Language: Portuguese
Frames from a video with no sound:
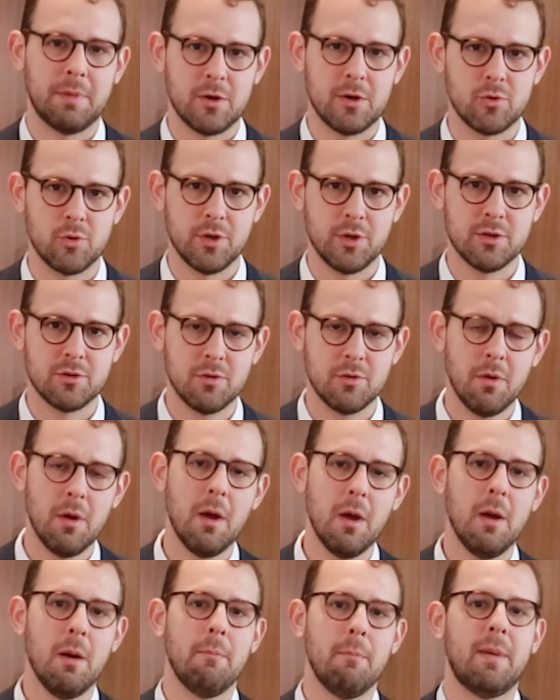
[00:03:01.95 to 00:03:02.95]
prejuízo
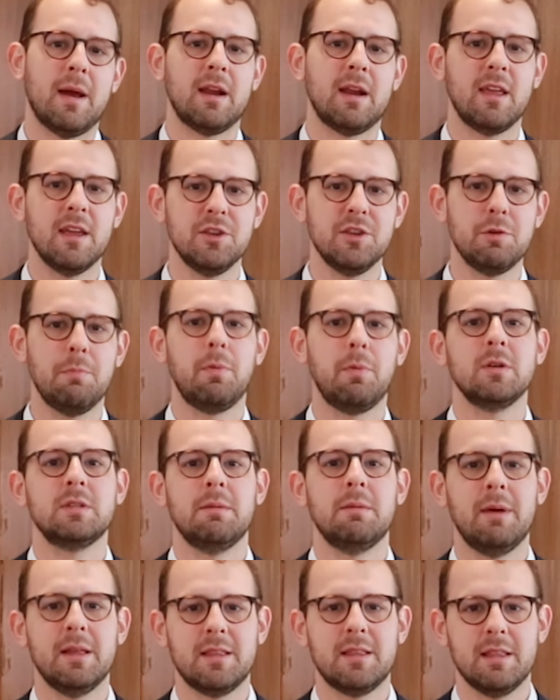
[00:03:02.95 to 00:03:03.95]
para que a gente
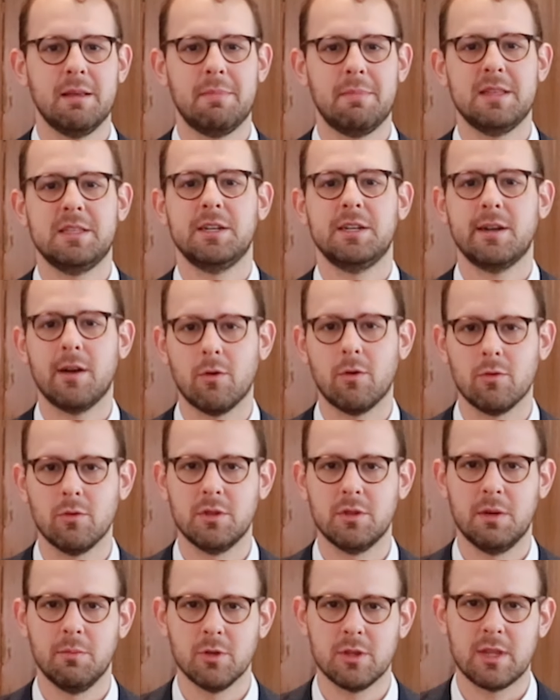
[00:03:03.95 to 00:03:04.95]
possa bater da base de
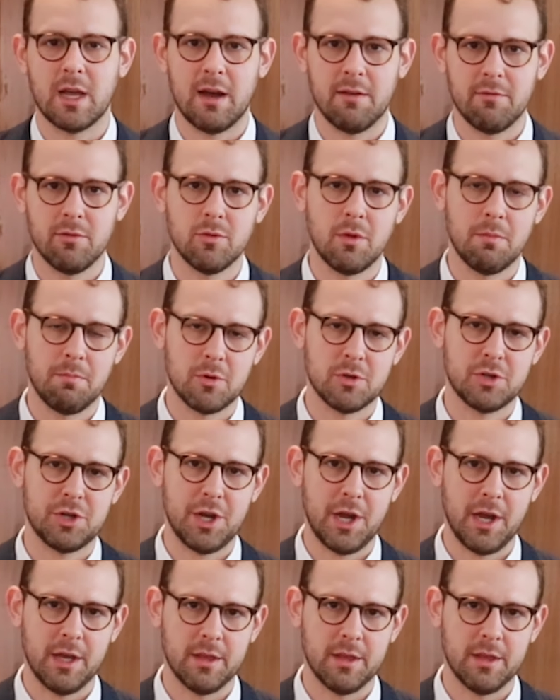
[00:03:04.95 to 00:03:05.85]
cálculo tributável do imposto de